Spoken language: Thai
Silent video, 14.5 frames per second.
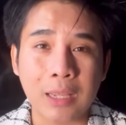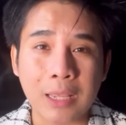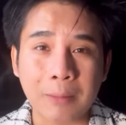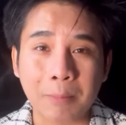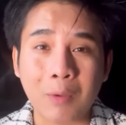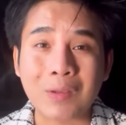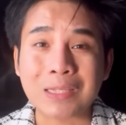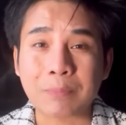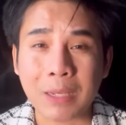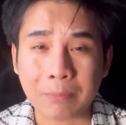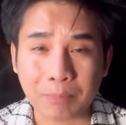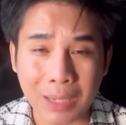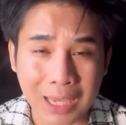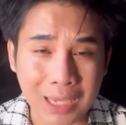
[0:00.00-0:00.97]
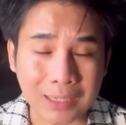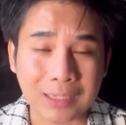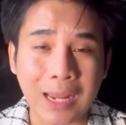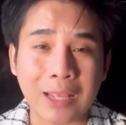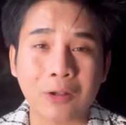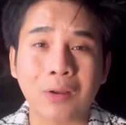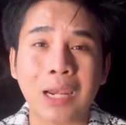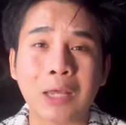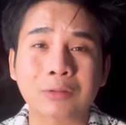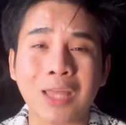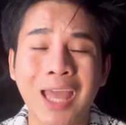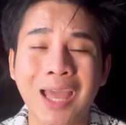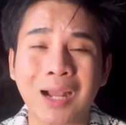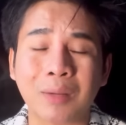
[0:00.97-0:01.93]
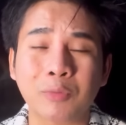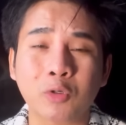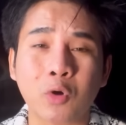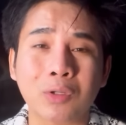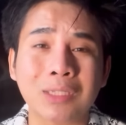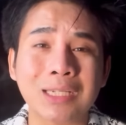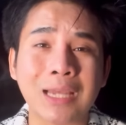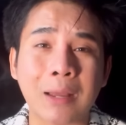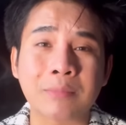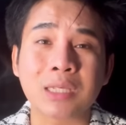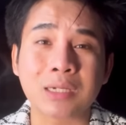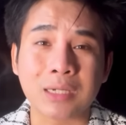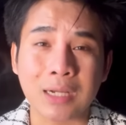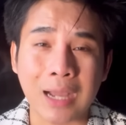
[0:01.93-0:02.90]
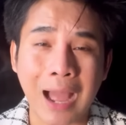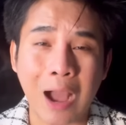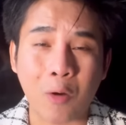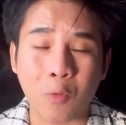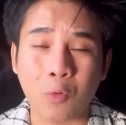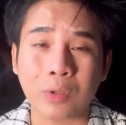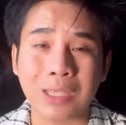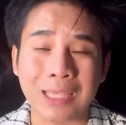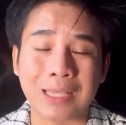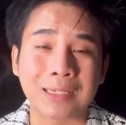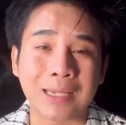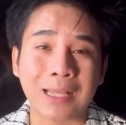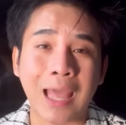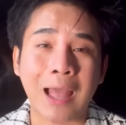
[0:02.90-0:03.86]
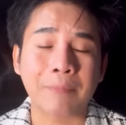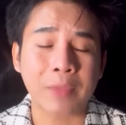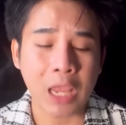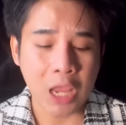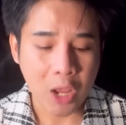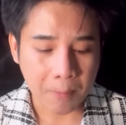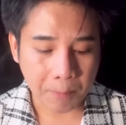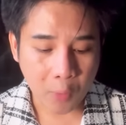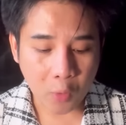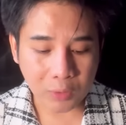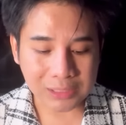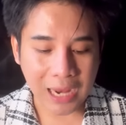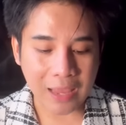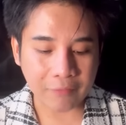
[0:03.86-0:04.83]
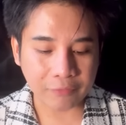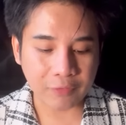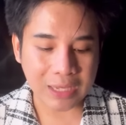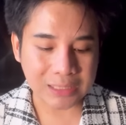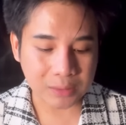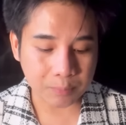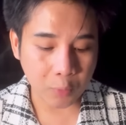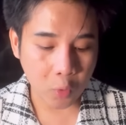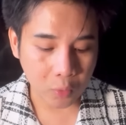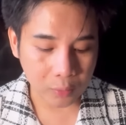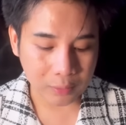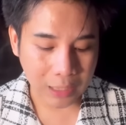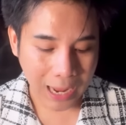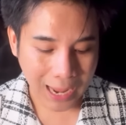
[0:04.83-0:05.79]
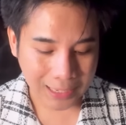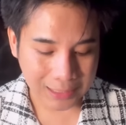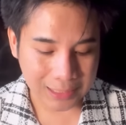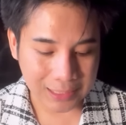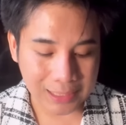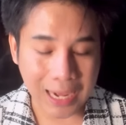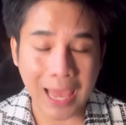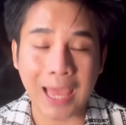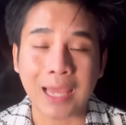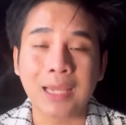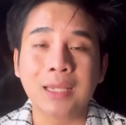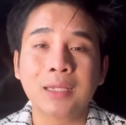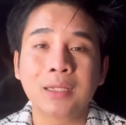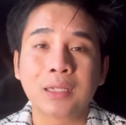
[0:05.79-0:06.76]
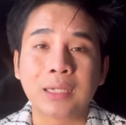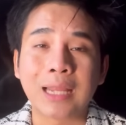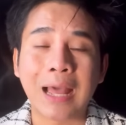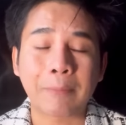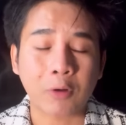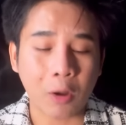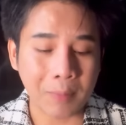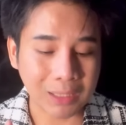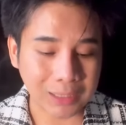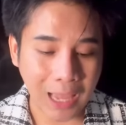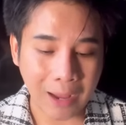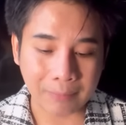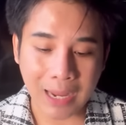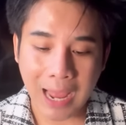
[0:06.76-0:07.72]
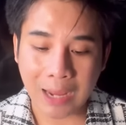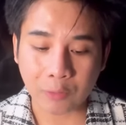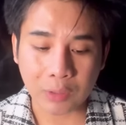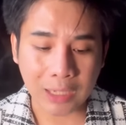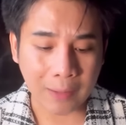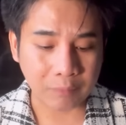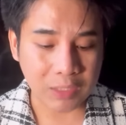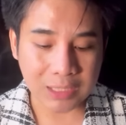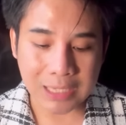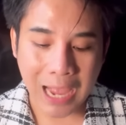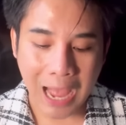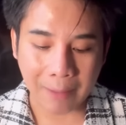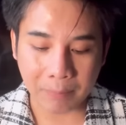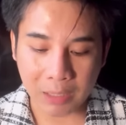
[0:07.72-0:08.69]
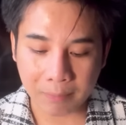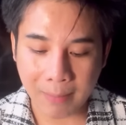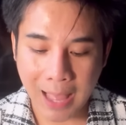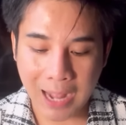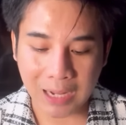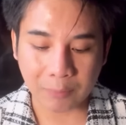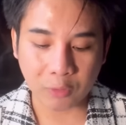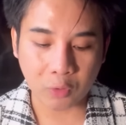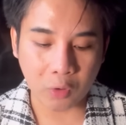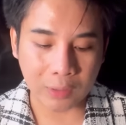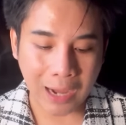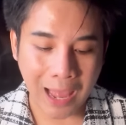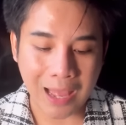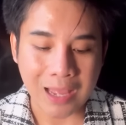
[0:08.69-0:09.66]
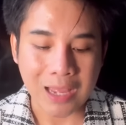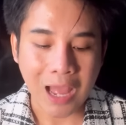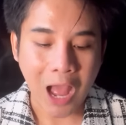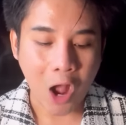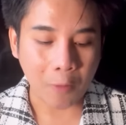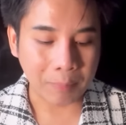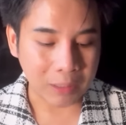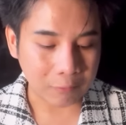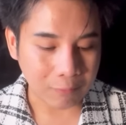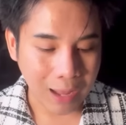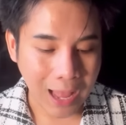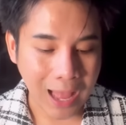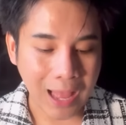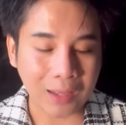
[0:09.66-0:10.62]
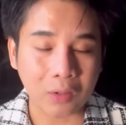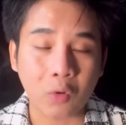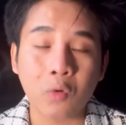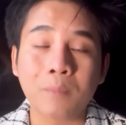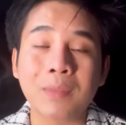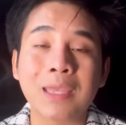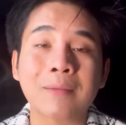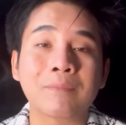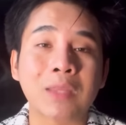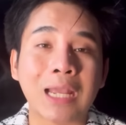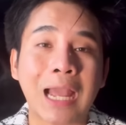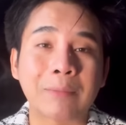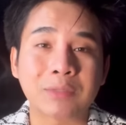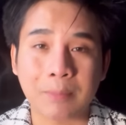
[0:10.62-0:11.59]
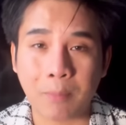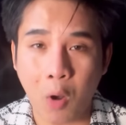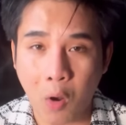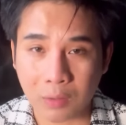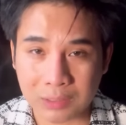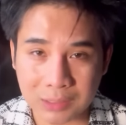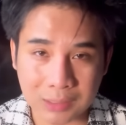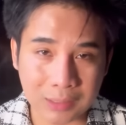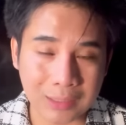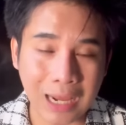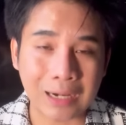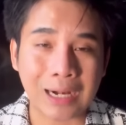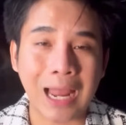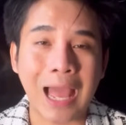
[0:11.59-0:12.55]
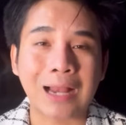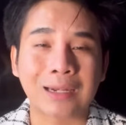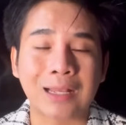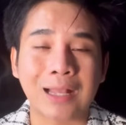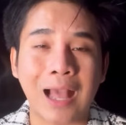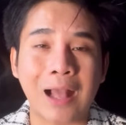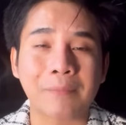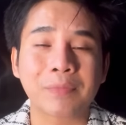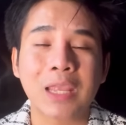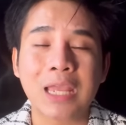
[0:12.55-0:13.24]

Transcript: ไม่ว่าจะเป็นเพจไหนก็แล้วแต่ครับทุกคนที่นำเสนอข่าว อุ้งอิงนะครับ ผู้ใช้ Facebook รายนี้แหละนะครับก็ไปตามด่าด้วยคำที่หยาบมากๆ ครับทุกคนอ่ะเอาเป็นว่าอุ้มอิ่มนะครับจะบอกชื่อด้านล่างนะครับ